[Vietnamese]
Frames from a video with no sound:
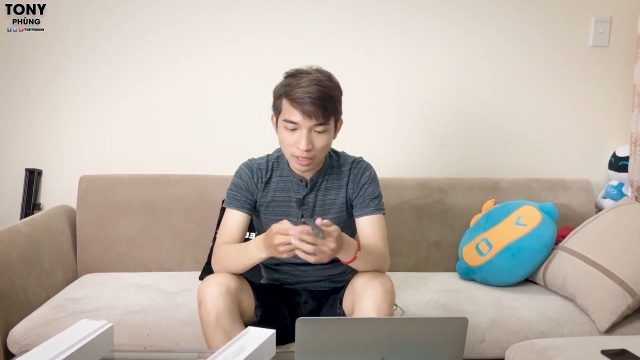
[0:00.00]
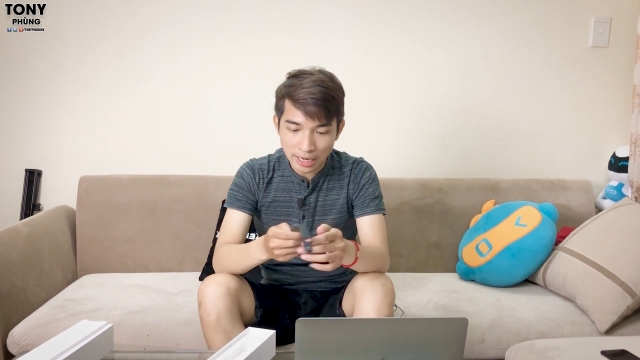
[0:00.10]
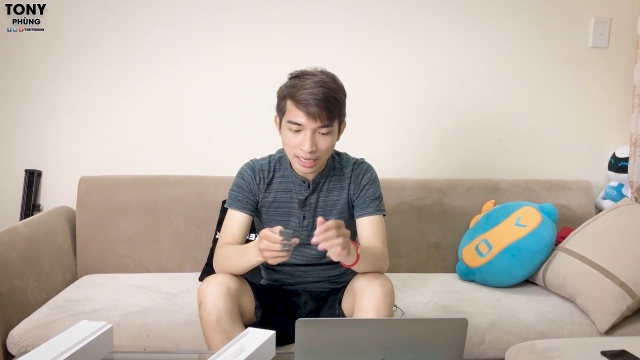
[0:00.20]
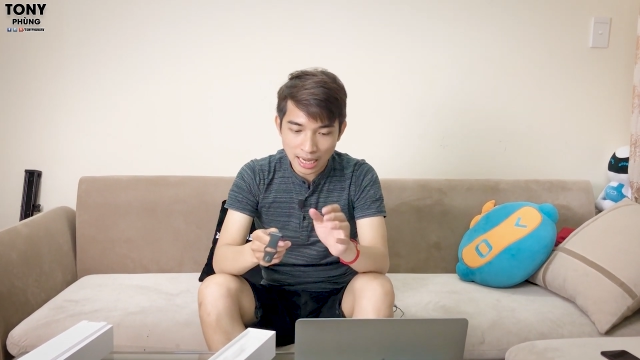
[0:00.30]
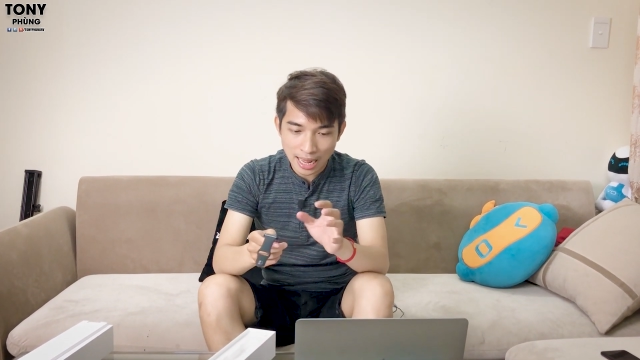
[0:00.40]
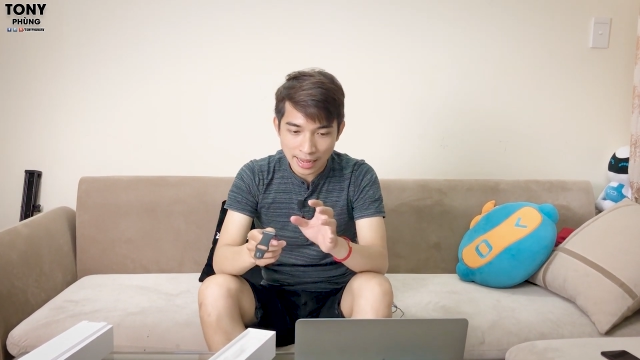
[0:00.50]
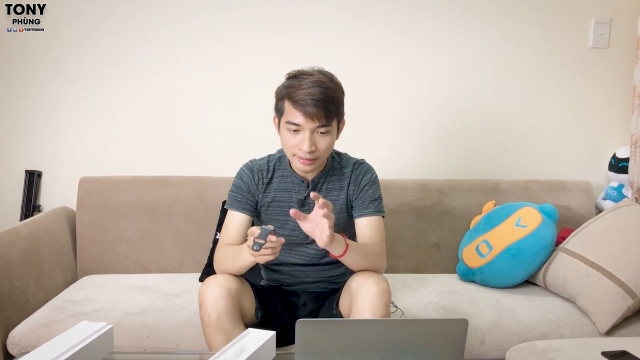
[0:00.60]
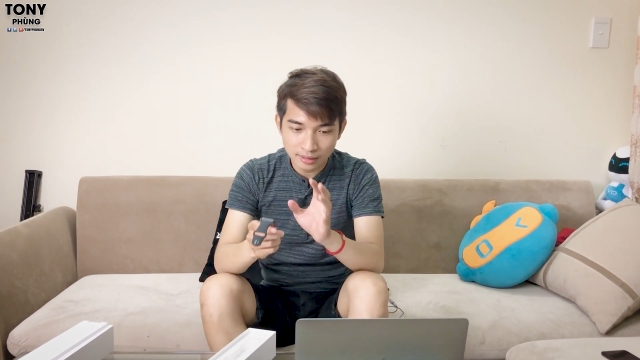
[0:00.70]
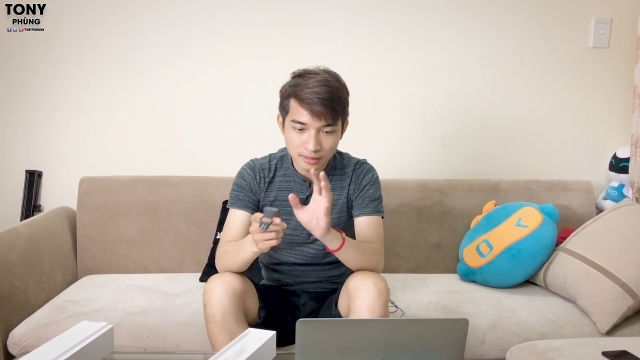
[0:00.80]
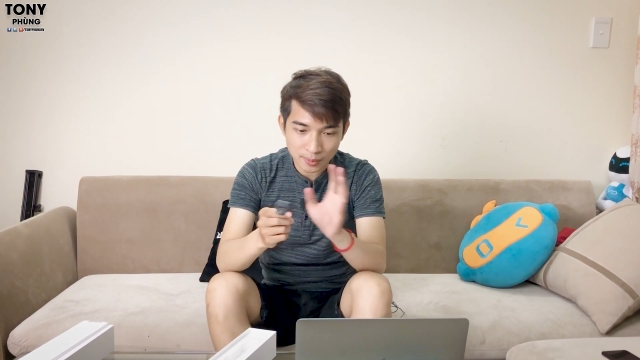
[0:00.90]
đấy là
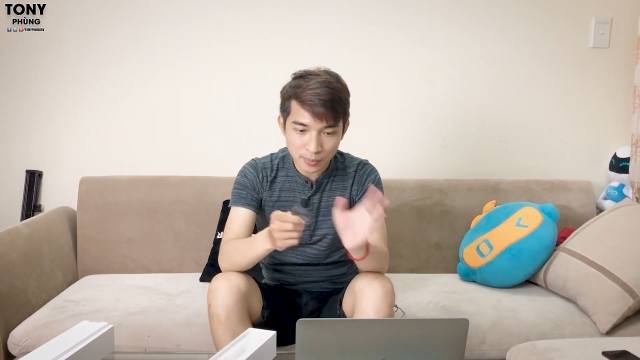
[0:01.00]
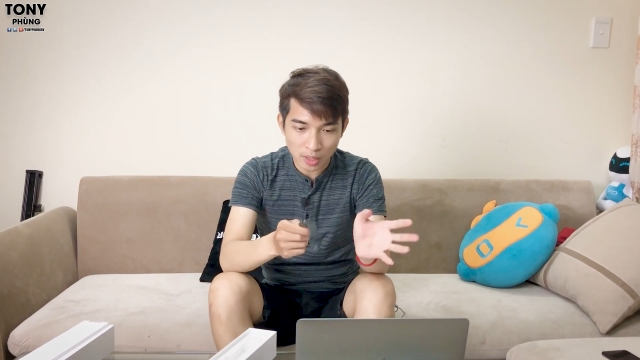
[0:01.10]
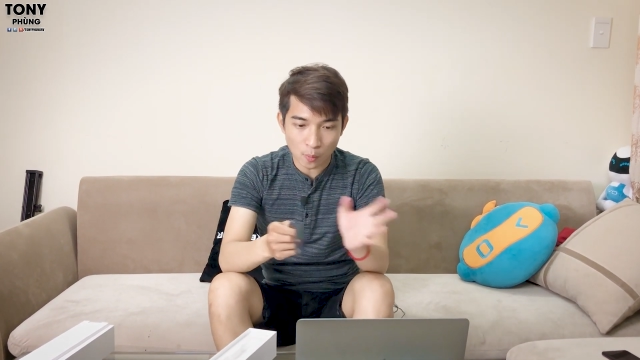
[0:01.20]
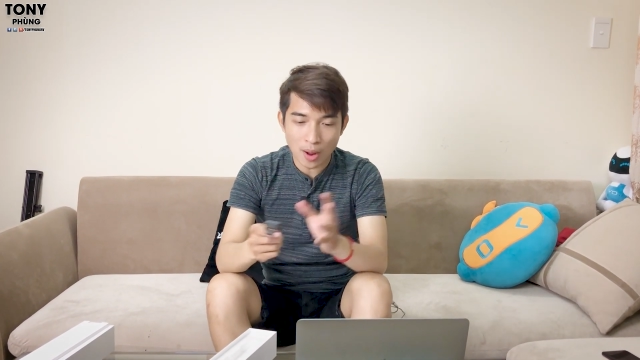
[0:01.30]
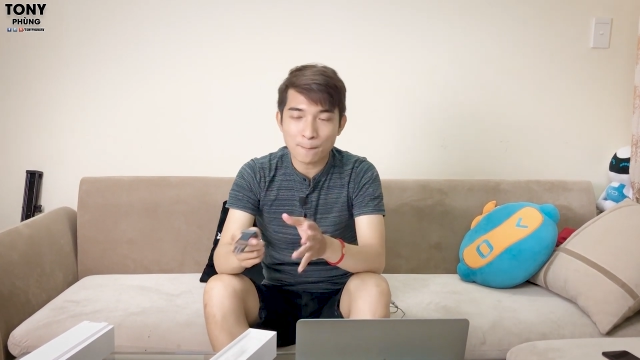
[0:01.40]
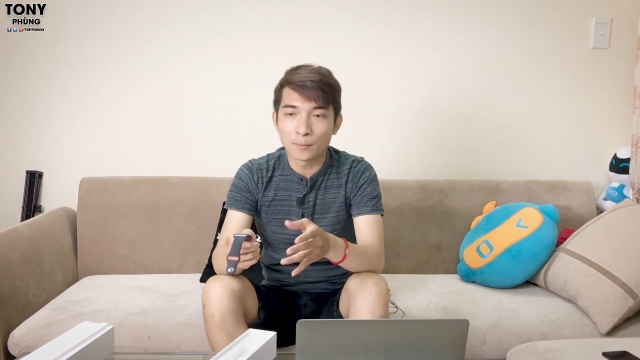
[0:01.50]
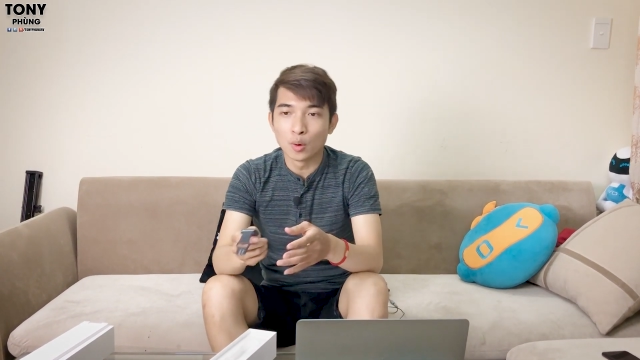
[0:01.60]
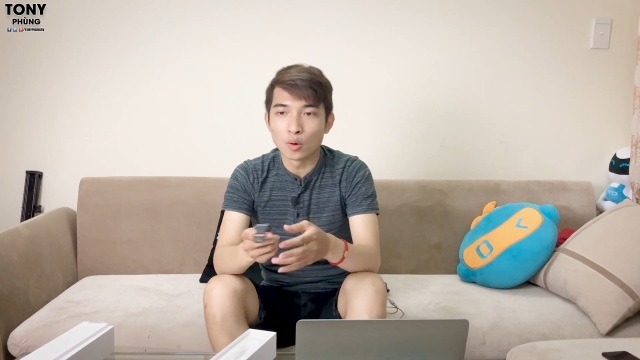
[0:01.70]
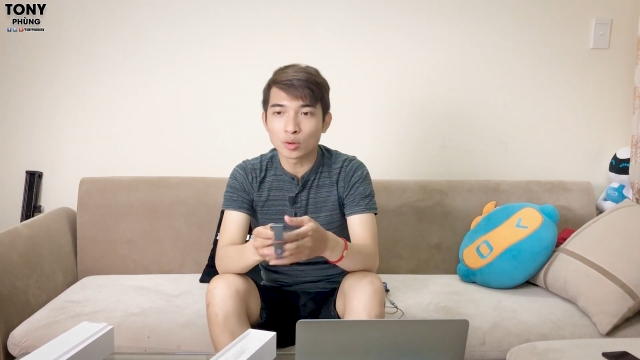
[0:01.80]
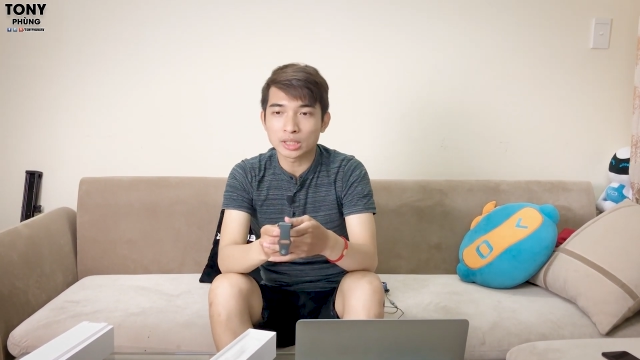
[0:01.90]
những thiết bị của
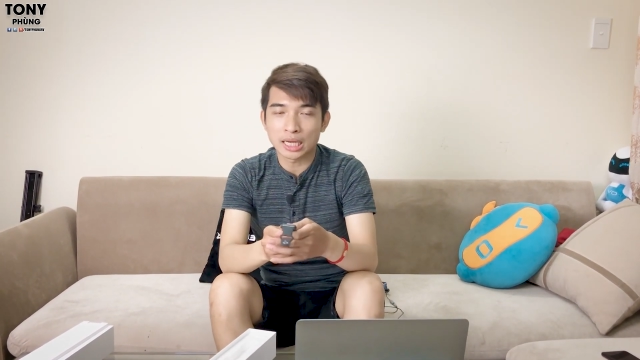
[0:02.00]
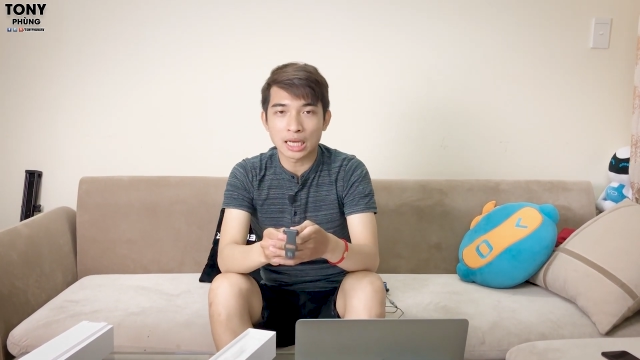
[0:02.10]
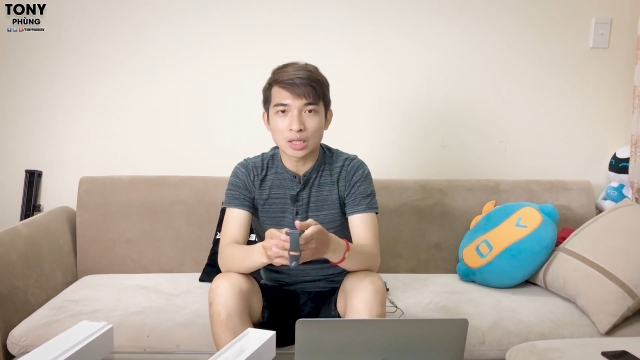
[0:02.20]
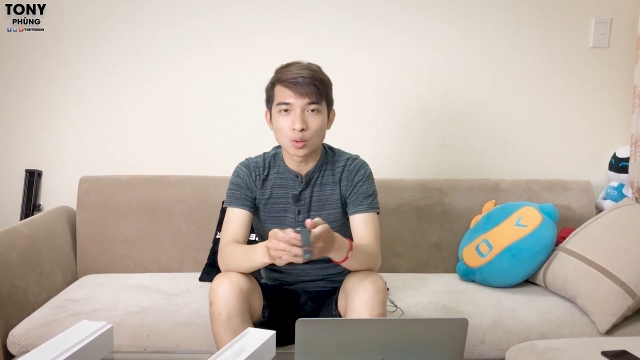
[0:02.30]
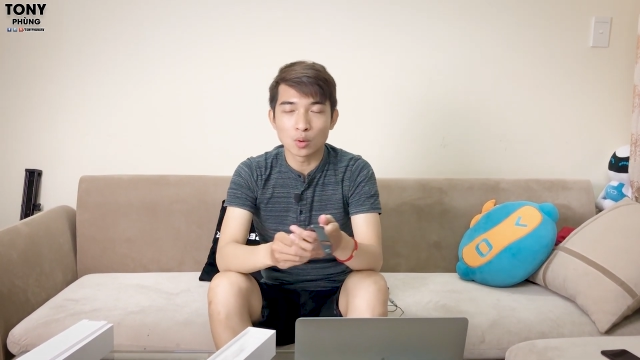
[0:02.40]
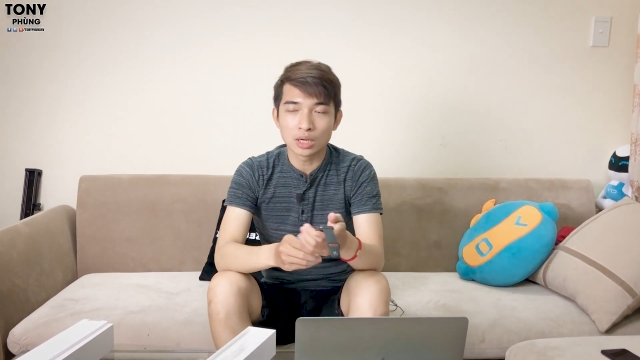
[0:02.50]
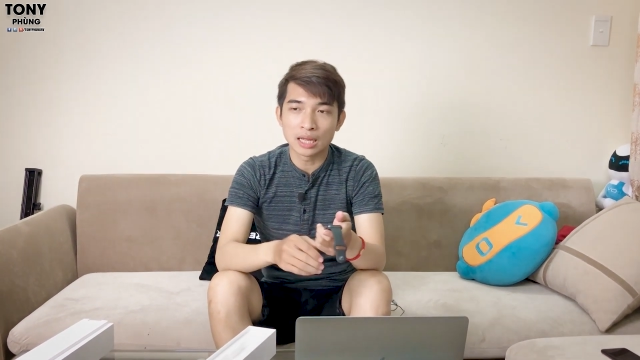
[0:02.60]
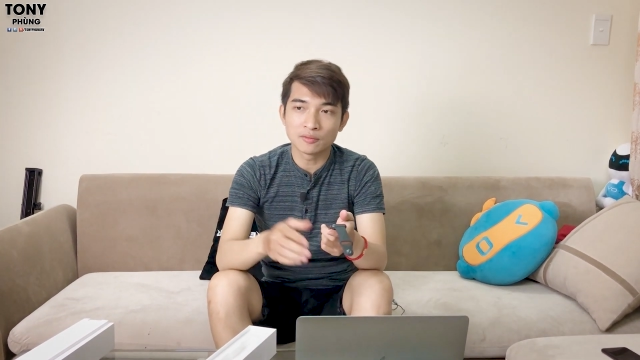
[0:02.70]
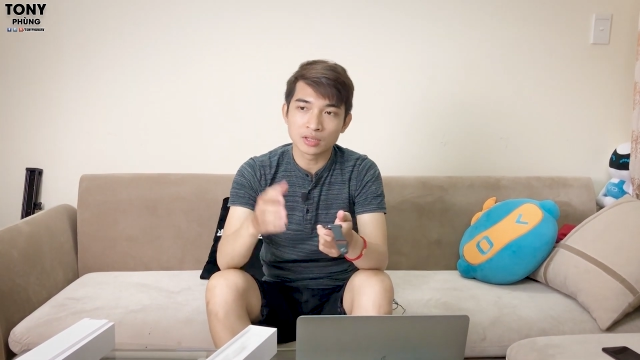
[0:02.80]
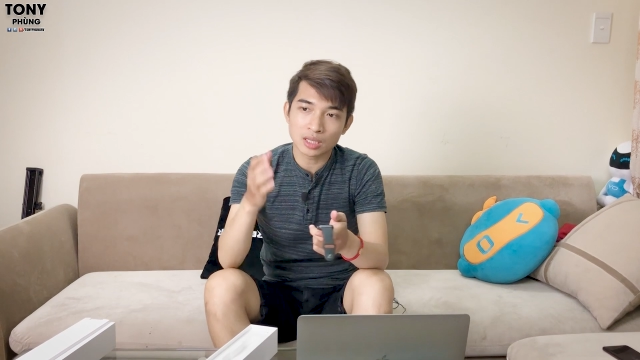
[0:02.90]
Apple có thể kết nối
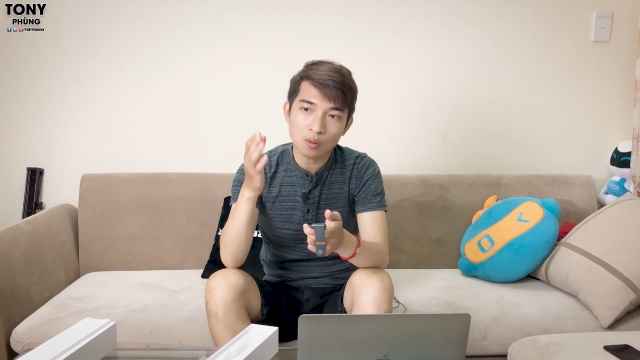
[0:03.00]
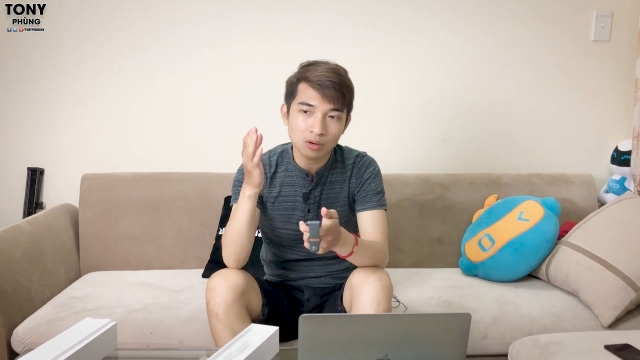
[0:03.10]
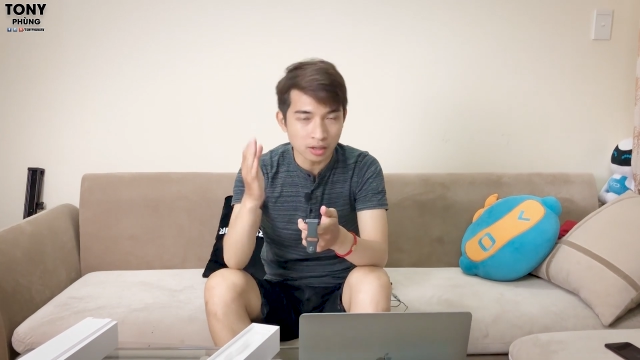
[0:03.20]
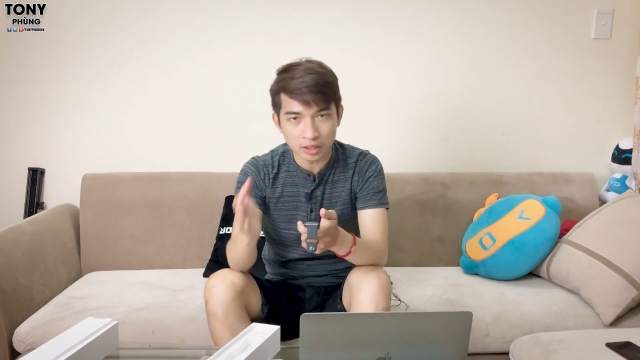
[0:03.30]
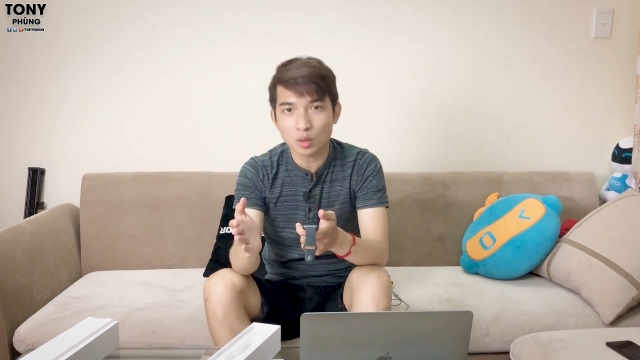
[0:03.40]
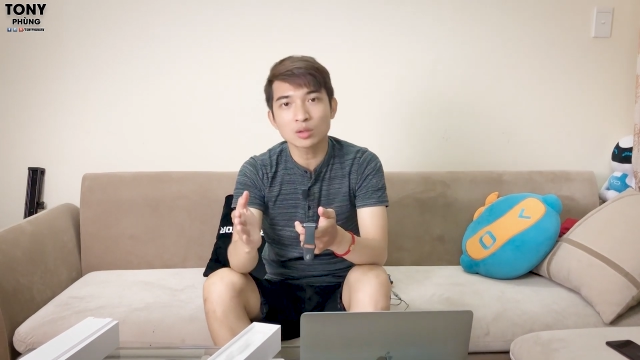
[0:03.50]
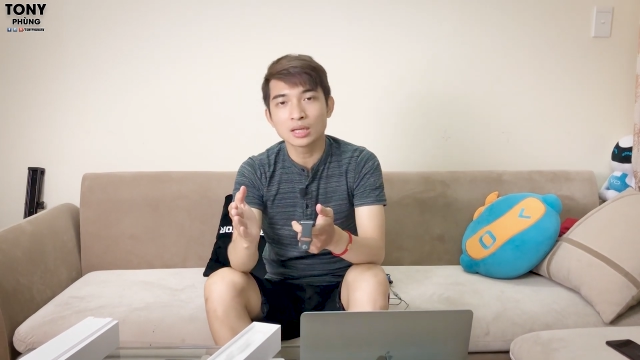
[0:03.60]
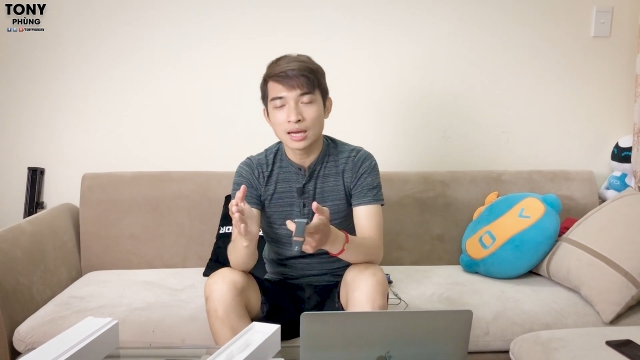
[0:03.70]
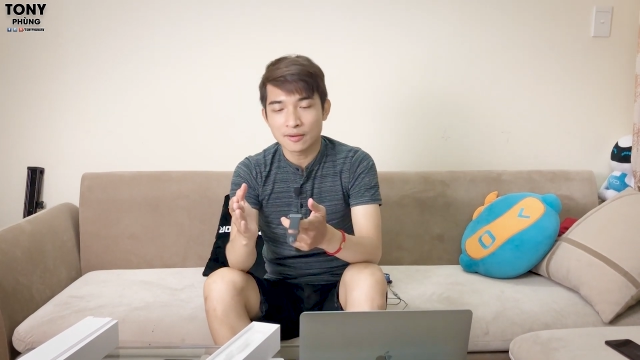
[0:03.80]
đến với nhau cực kỳ tốt